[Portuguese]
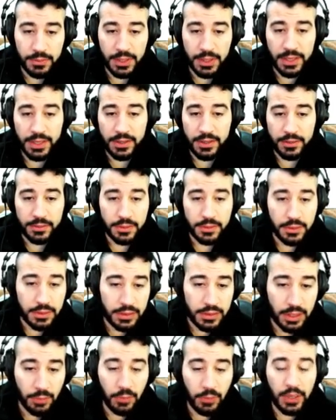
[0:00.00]
beleza?
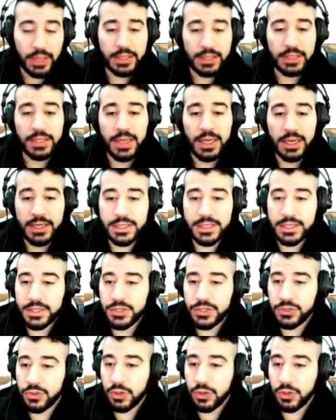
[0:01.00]
Dá uma olhada aí na lista de